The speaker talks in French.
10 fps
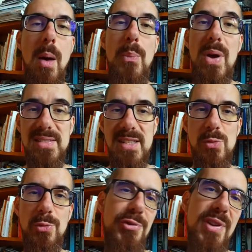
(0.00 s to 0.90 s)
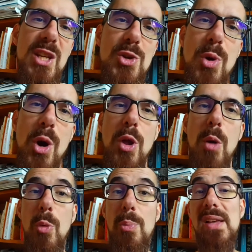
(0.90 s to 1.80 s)
parce qu'elles ont fait des choix hors
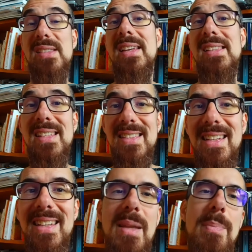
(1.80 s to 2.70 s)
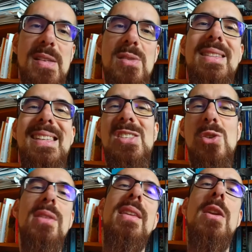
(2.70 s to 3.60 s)
normes ou parce qu'elles étaient des personnes qui
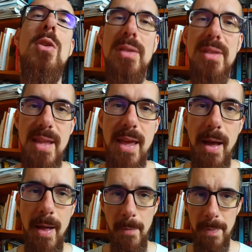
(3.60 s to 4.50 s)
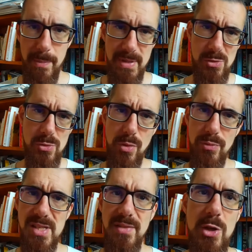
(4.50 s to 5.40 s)
sortaient de l'ordinaire. Bien sûr, vous
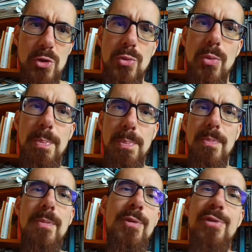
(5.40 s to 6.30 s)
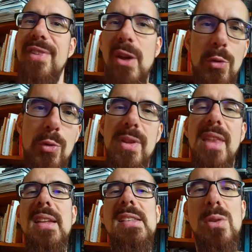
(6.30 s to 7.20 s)
savez que je suis féru
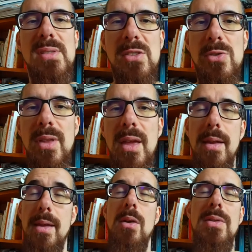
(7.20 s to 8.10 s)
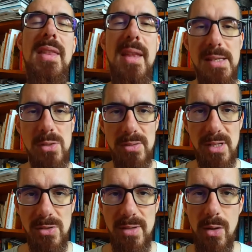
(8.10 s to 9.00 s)
d'analyse transactionnelle et en analyse
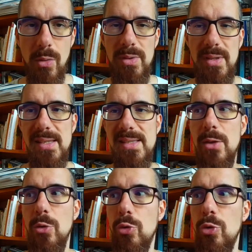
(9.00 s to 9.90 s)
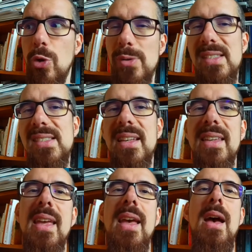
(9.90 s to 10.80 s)
transactionnelle, on essaye de tout le temps
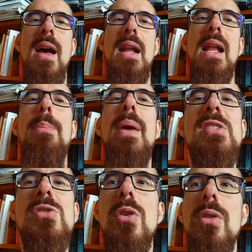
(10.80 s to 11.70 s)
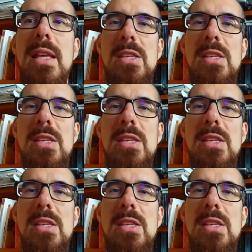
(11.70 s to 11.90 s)
distinguer la personne et